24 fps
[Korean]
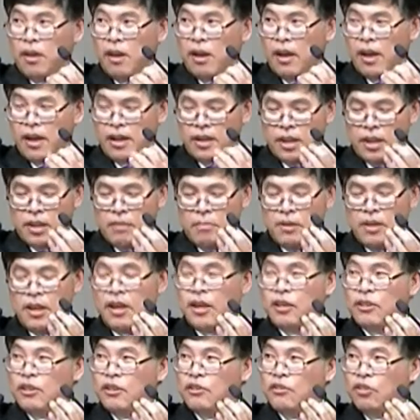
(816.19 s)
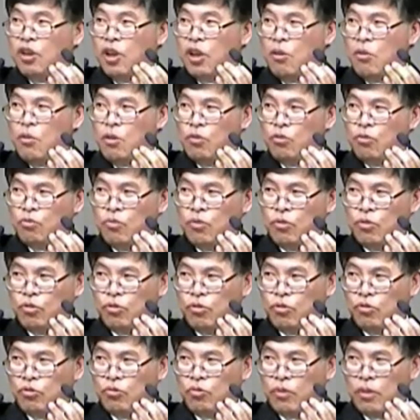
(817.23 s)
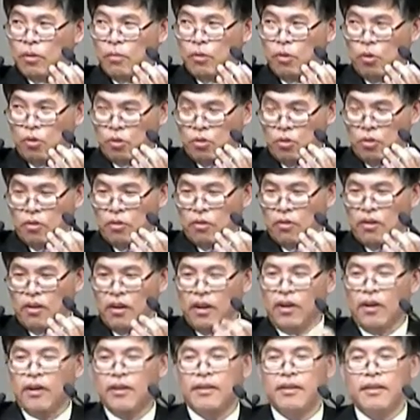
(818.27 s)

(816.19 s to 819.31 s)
아, 하나님이 얘한테 최고의 줄 것을 준다면 어떨 건가?